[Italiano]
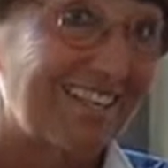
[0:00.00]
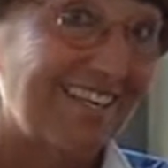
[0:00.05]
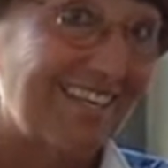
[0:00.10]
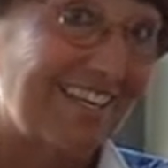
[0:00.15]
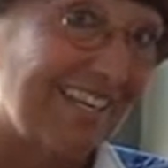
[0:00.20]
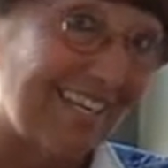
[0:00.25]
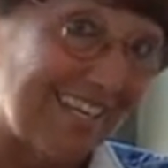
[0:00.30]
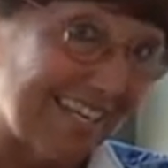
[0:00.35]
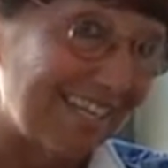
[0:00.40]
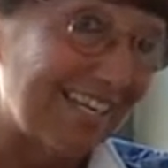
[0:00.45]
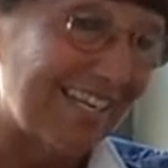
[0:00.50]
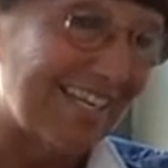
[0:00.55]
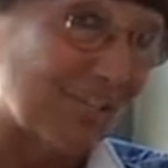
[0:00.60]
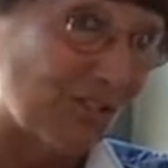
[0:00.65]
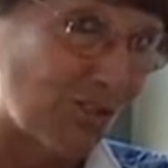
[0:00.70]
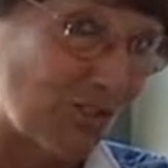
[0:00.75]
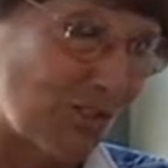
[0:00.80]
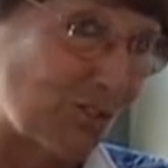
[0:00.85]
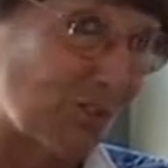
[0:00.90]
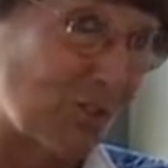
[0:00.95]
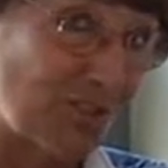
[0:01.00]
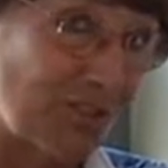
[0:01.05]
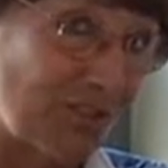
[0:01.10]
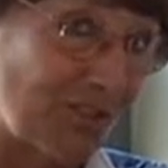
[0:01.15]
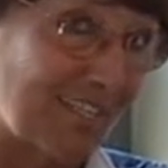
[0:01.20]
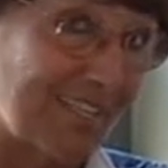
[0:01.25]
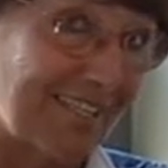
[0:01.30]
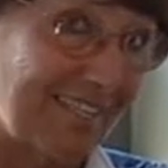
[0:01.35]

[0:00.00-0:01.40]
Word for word: e adesso